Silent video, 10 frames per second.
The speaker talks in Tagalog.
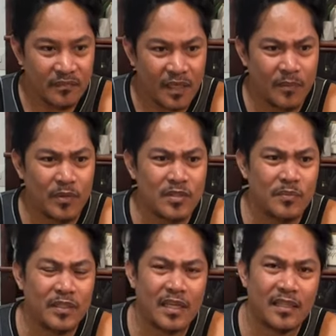Sabi ko sa
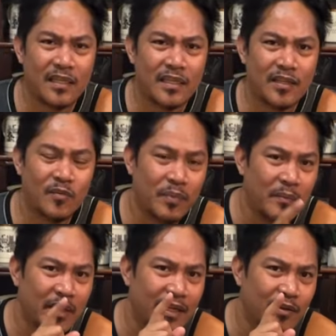mga dali niya, yung
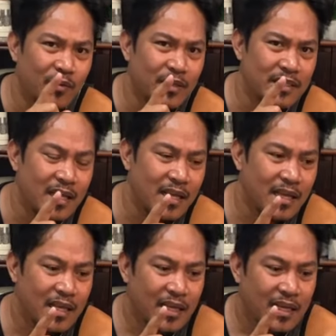pamangking kong isa,
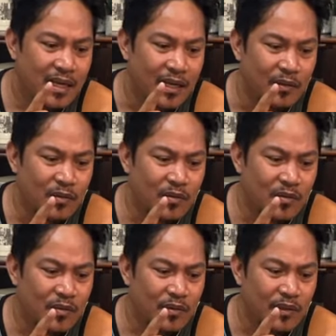ano,
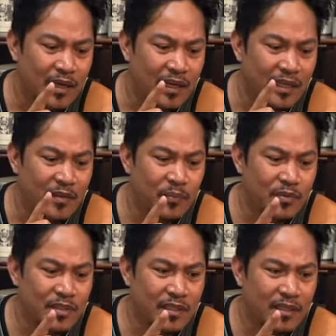nakaipon
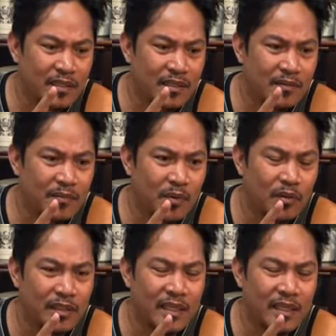siya ng bote